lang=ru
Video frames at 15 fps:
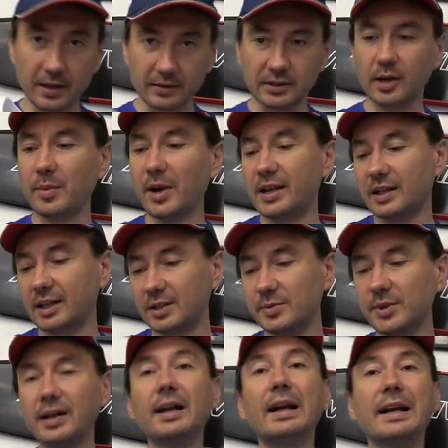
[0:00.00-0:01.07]
Нормальный
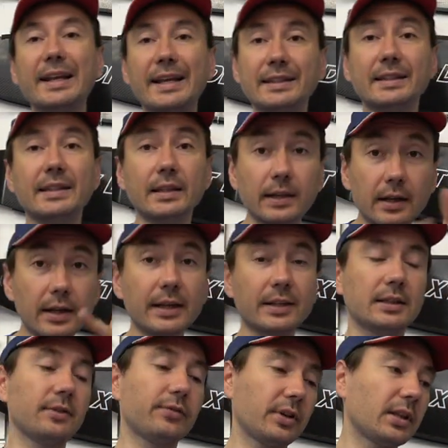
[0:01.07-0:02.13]
размер, летний,
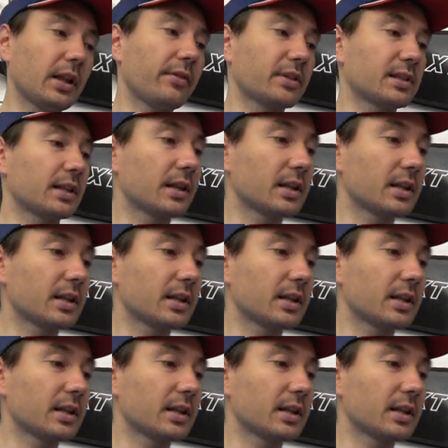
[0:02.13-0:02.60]
летний фридайверский